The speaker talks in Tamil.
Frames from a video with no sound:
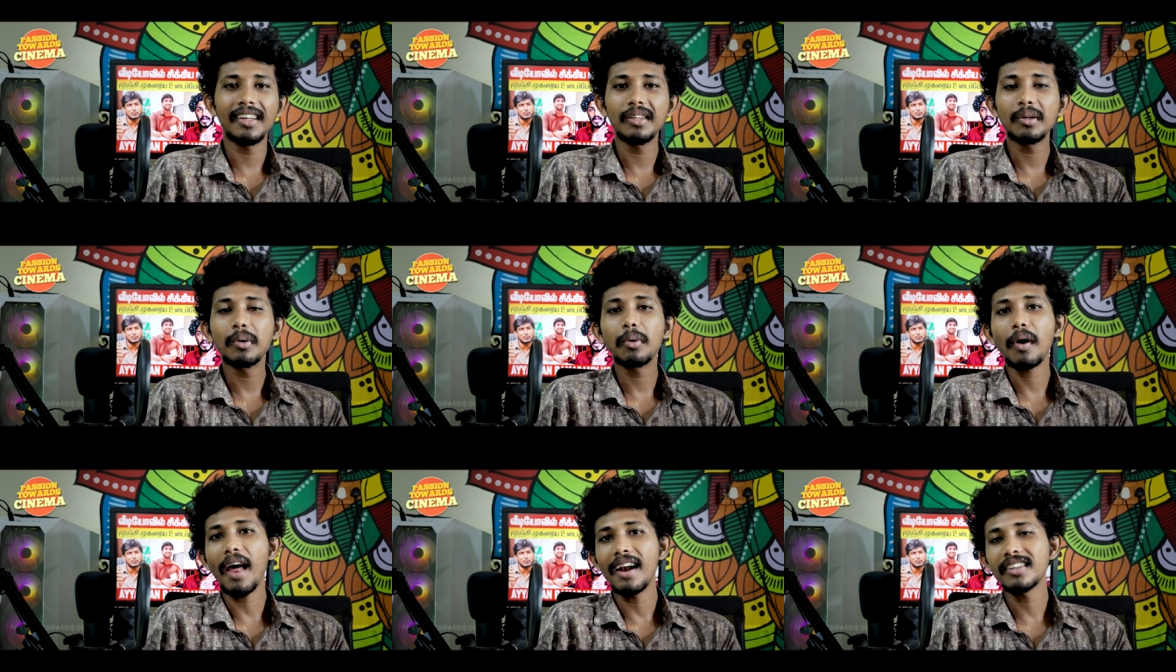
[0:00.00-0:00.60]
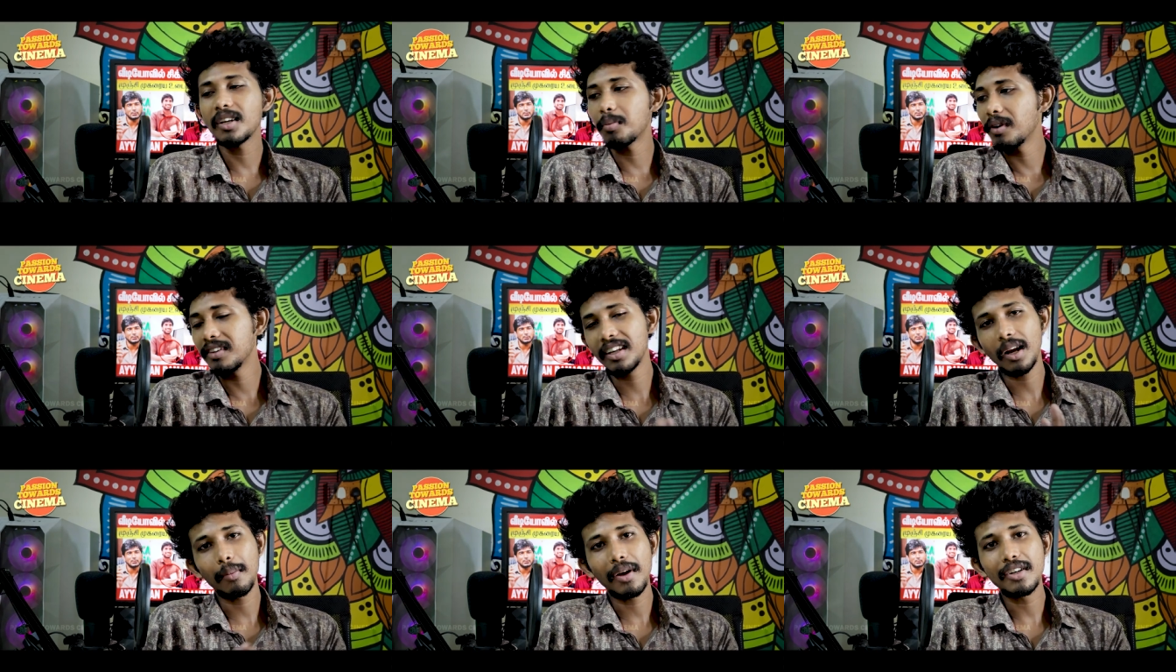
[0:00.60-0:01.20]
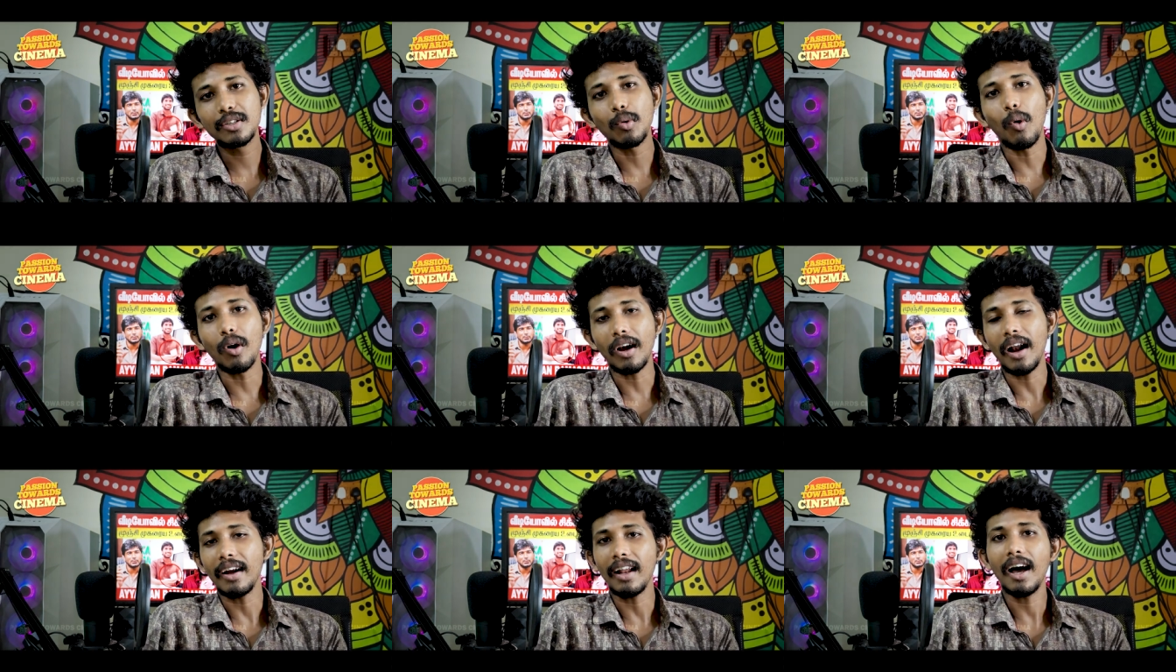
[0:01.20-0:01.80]
இதுக்கு கூட ஆன்சர் பண்ண தெரியாமல் எந்த
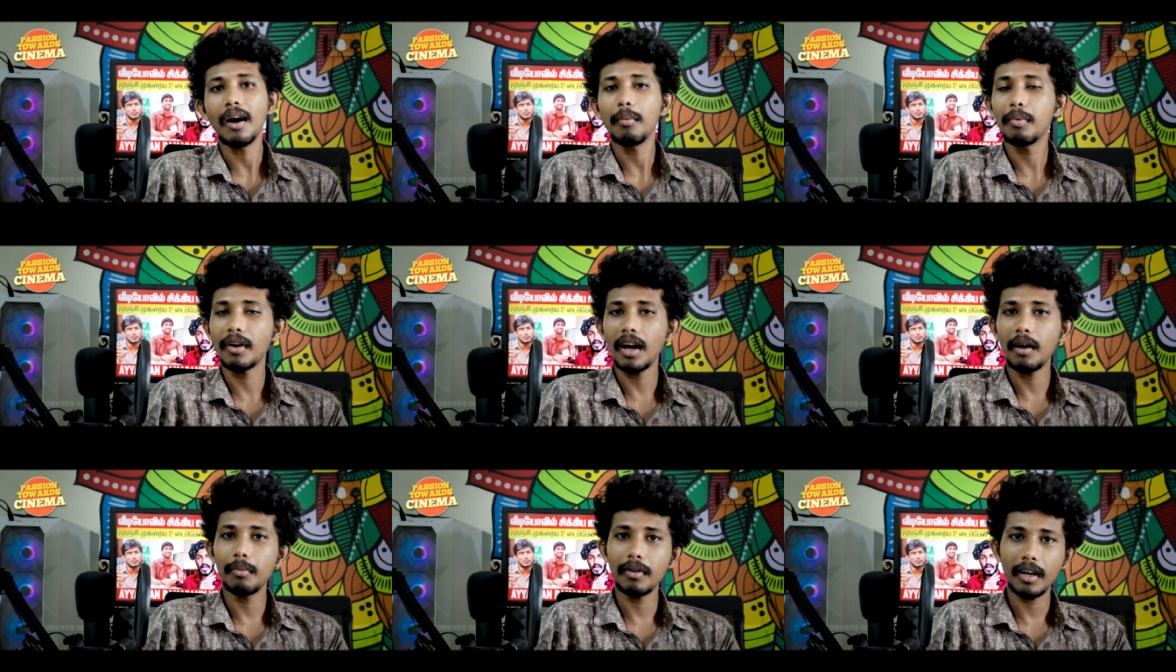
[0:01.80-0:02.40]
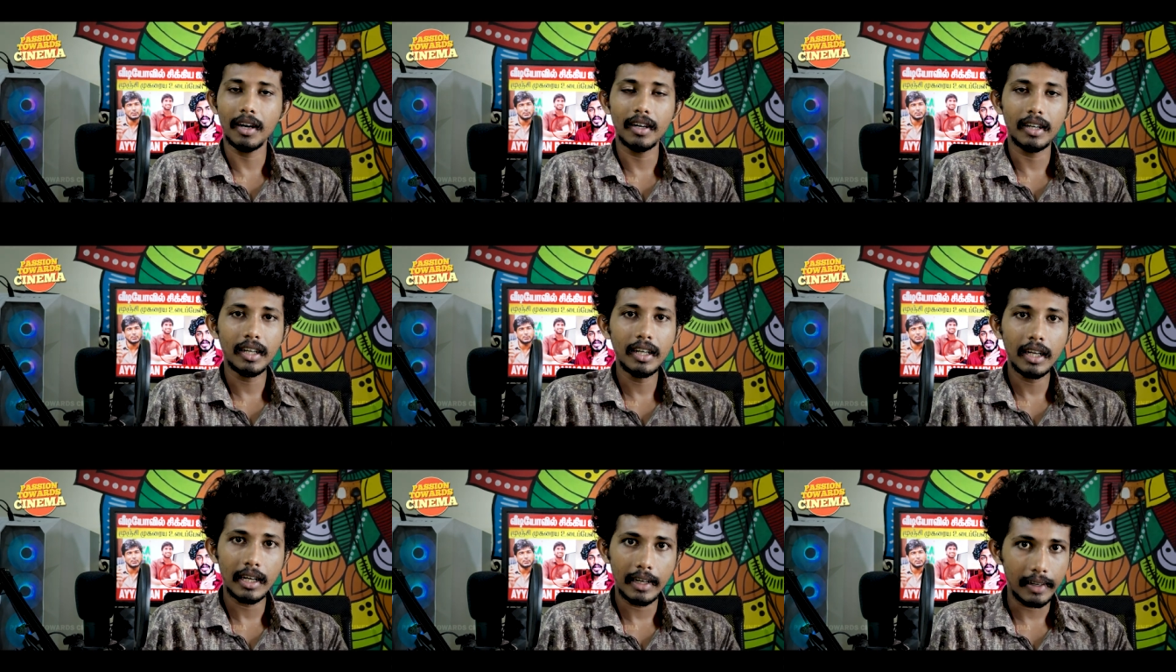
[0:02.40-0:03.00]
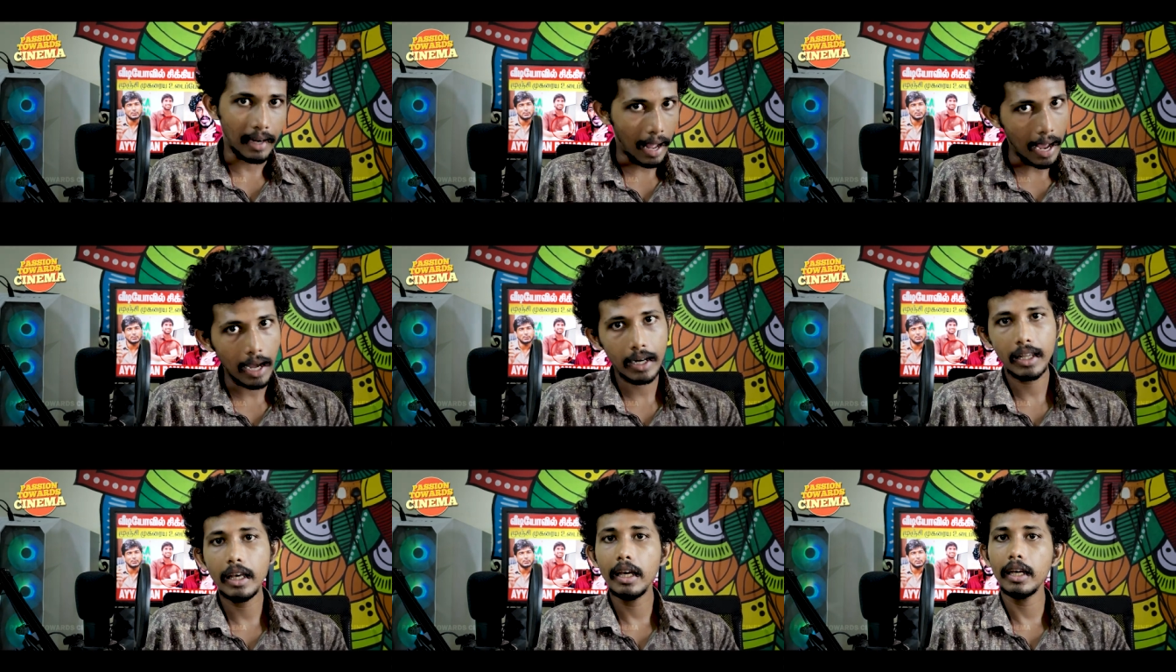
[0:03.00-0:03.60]
ஓடுறான்டா அப்படிடா அப்படின்ட்டு
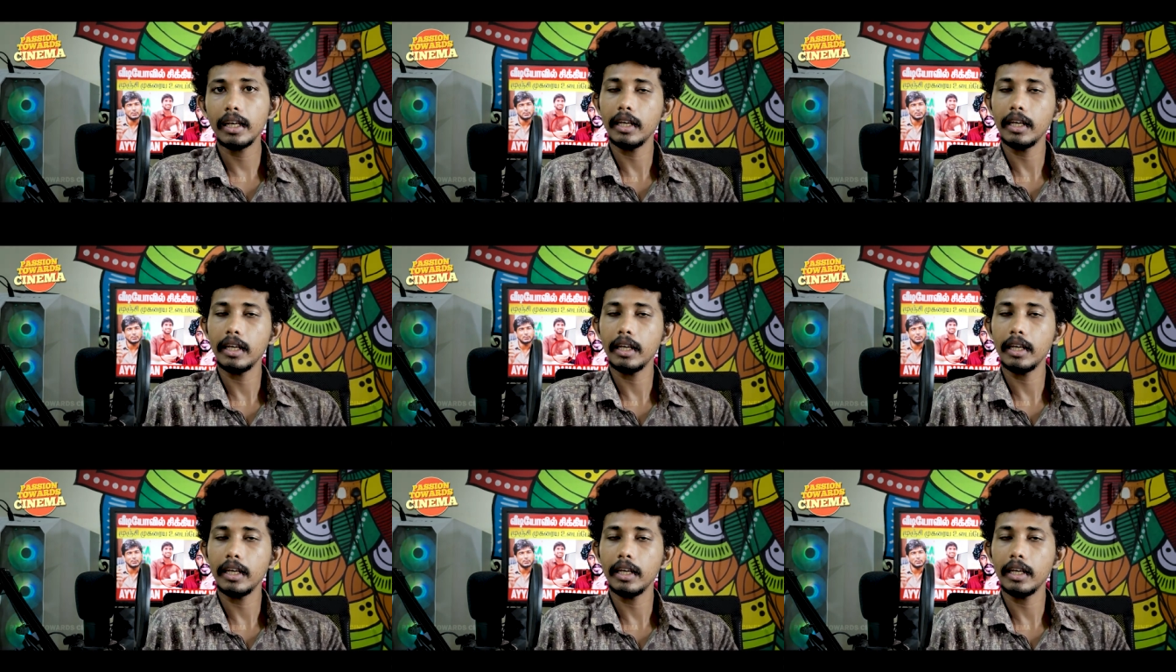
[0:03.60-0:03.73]
நானே